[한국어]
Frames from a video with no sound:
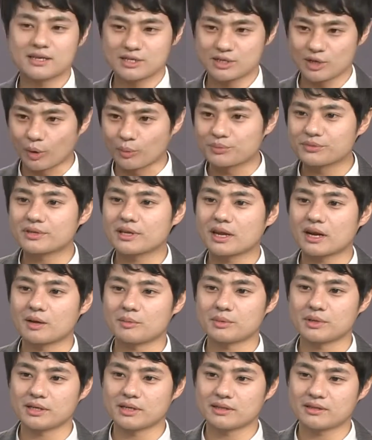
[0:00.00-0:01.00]
옆
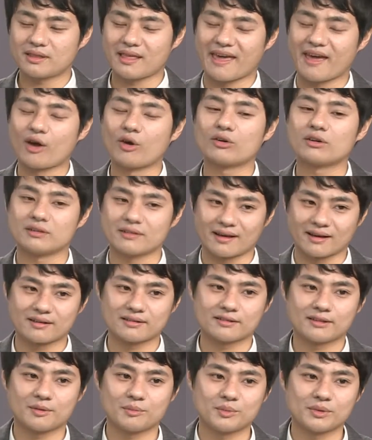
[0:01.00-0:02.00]
사람이 대어를
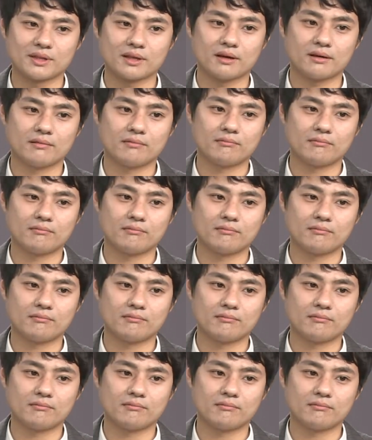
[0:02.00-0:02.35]
닦을 때입니다.